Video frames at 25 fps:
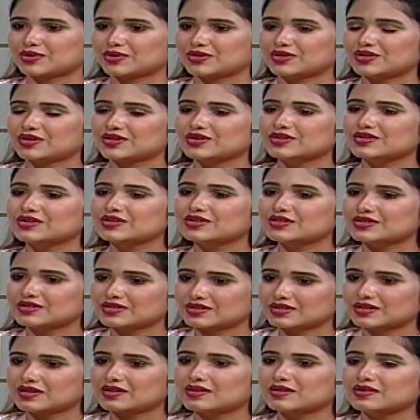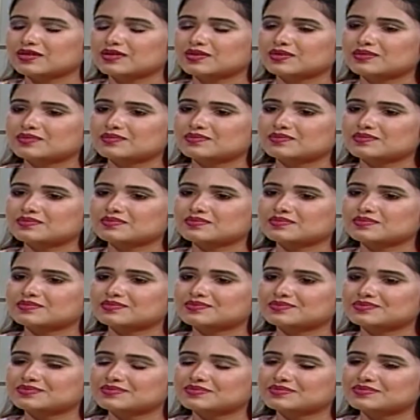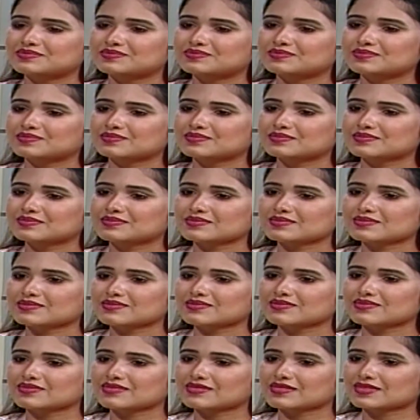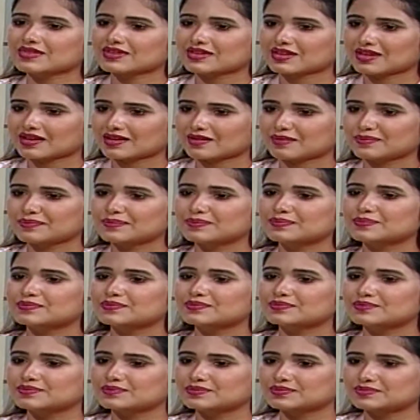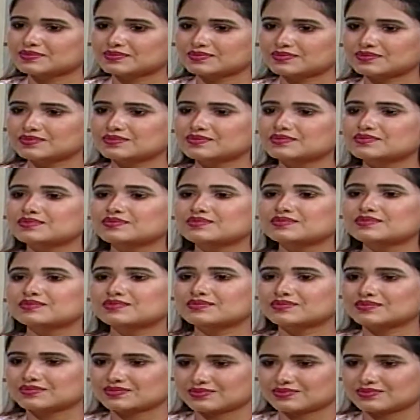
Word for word: সমন্বয় আসলে সমন্বয়টা আমি ছোটবেলা থেকে খুব নিয়ম মাফিক কাজ করতে